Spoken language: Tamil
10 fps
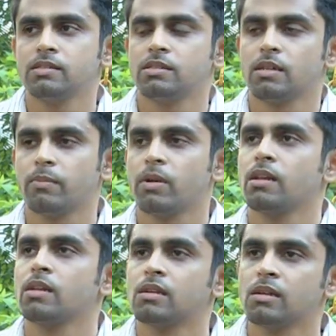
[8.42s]
ஸ்பீச்
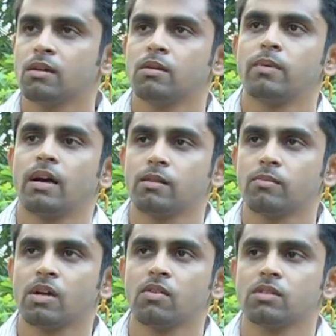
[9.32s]
அப்படின்னு
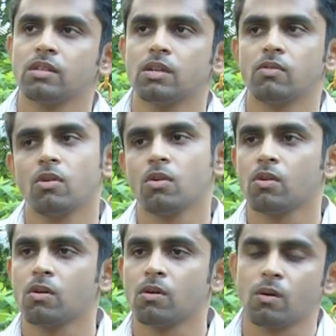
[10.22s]
பார்த்தோம்னா வந்து எவ்வளோ
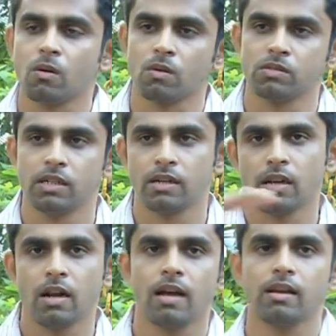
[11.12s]

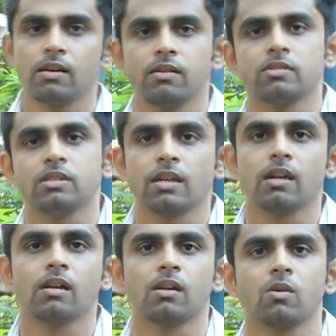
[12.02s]
ஜென்ரலான
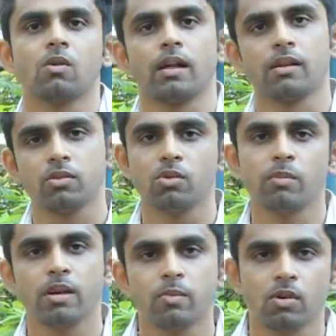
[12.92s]
விஷயங்கள் இருக்கோ அதாவது
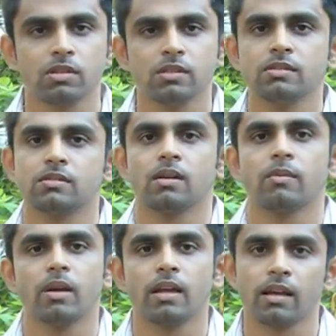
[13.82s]
ஹியூமன் எமோஷன்ஸ்
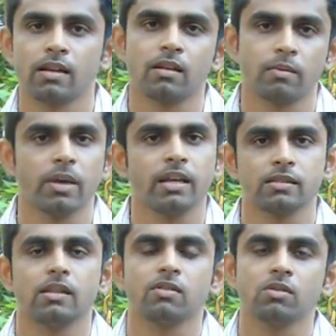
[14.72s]
அப்படிங்கிற
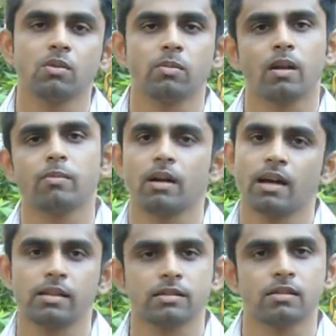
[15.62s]
பேஸில் வந்து ஒரு படம்
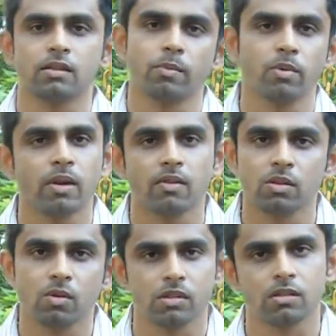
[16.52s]
பண்ணால் எப்பயுமே
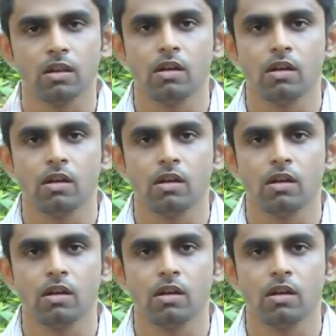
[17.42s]
வந்து ஒரு